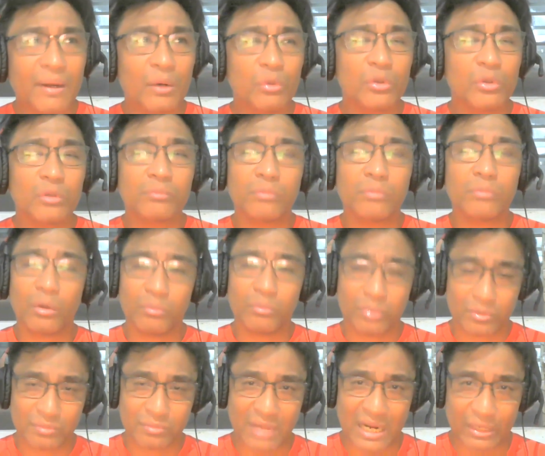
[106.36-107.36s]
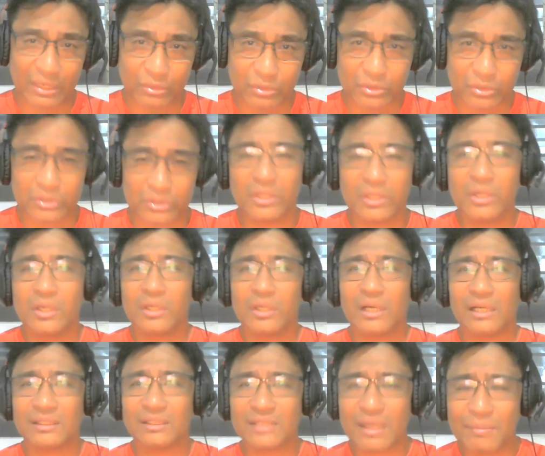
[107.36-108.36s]
Pangulong Bongbong Marcos.
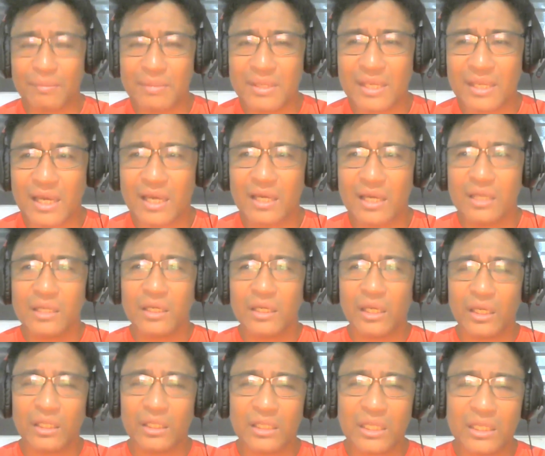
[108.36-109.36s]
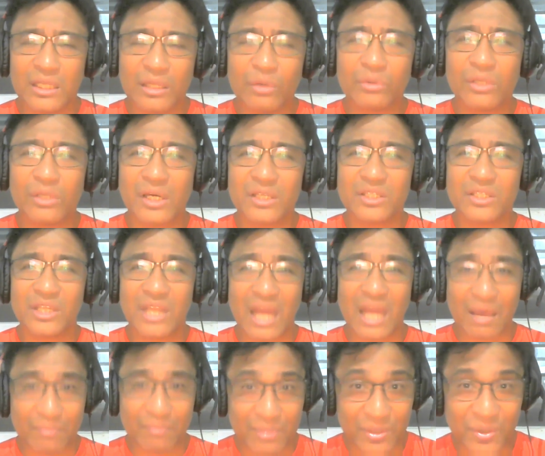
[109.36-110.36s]
Ang sabi niya, hindi daw niya
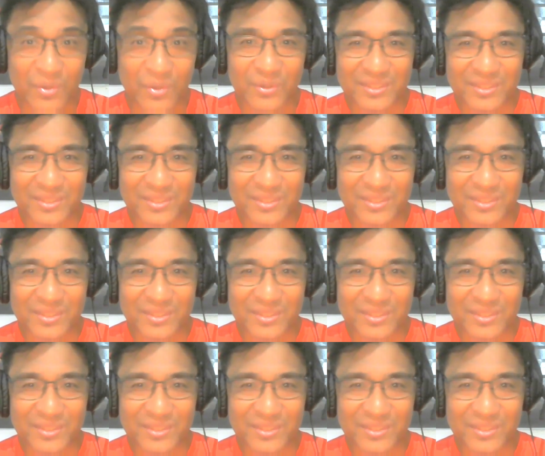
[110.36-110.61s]
sinabi